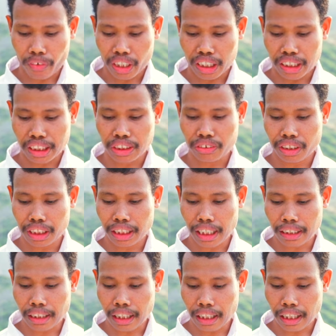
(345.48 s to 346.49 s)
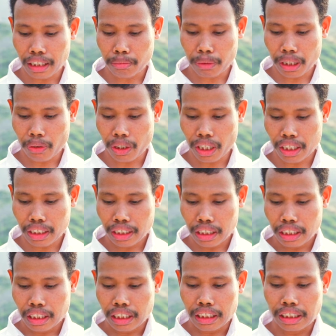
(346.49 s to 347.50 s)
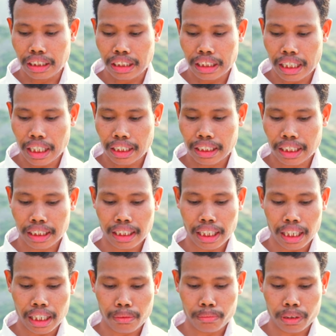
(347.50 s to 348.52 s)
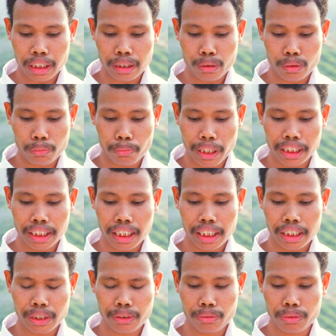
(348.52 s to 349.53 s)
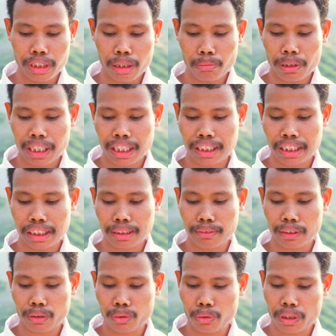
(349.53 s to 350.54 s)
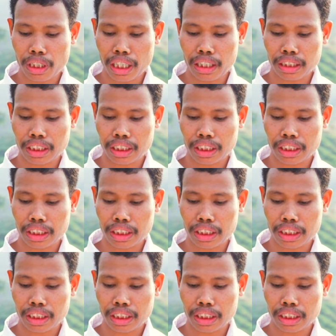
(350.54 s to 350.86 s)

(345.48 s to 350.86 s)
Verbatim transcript: Di juga dikatakan bahwa dia yang dalam kehidupannya di dunia bekerja sebagai tukang,